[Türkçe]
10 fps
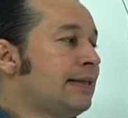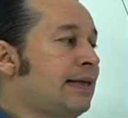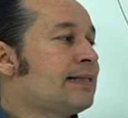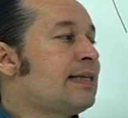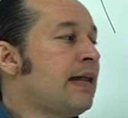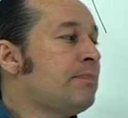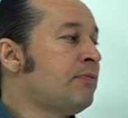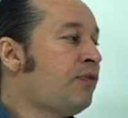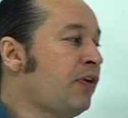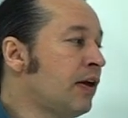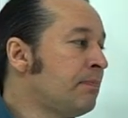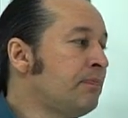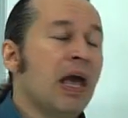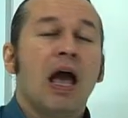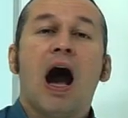Derselben
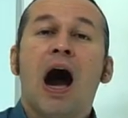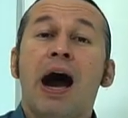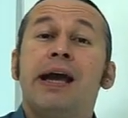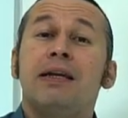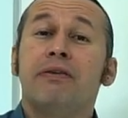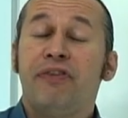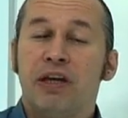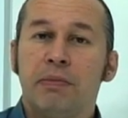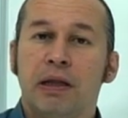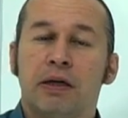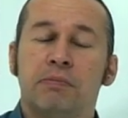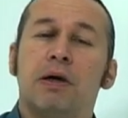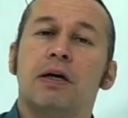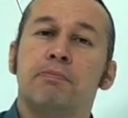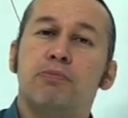Firmen aynı firmaların
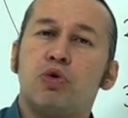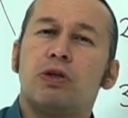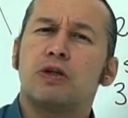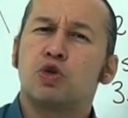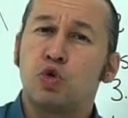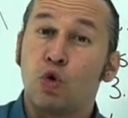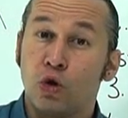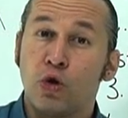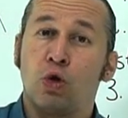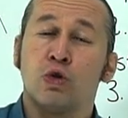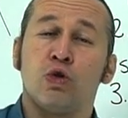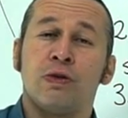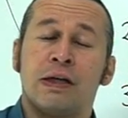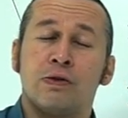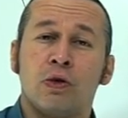bakın burada çoğul
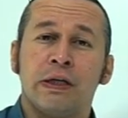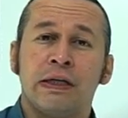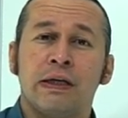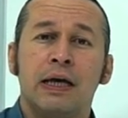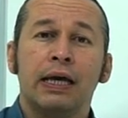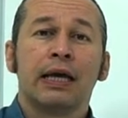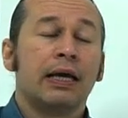olduğundan dolayı